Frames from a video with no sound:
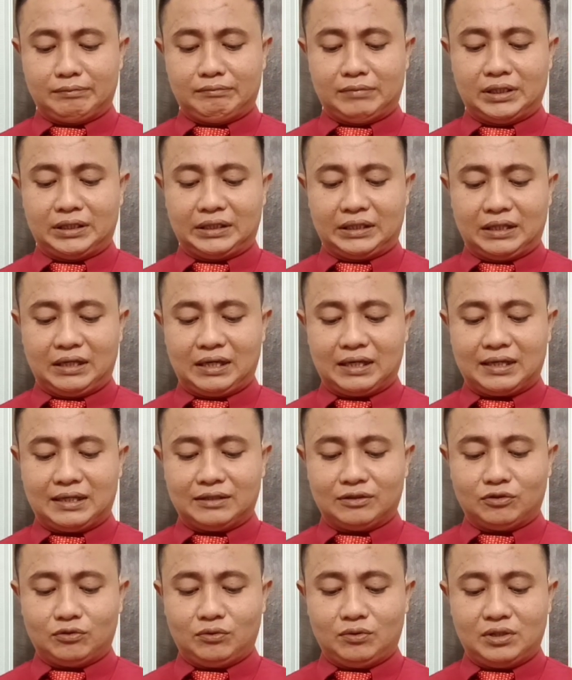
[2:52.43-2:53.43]

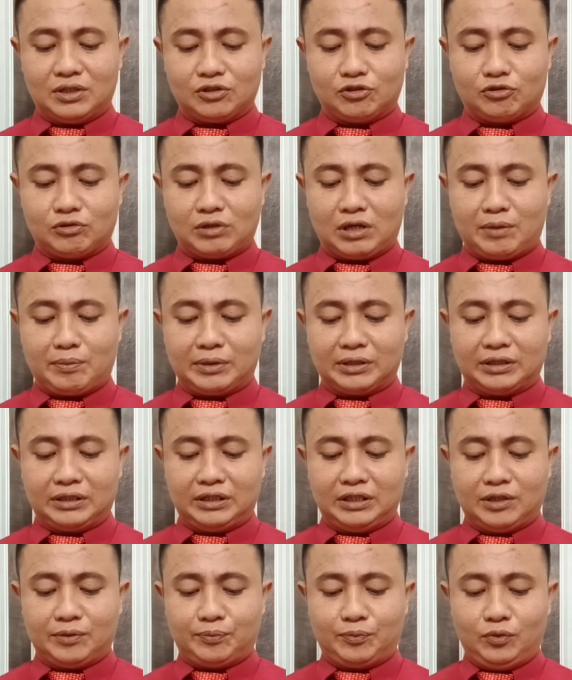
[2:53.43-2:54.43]
meninggalkan tugas selama
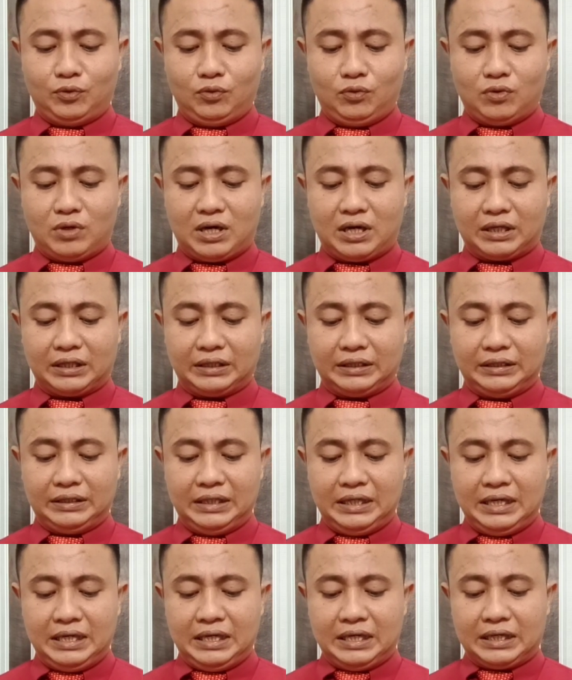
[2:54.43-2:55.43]
30 hari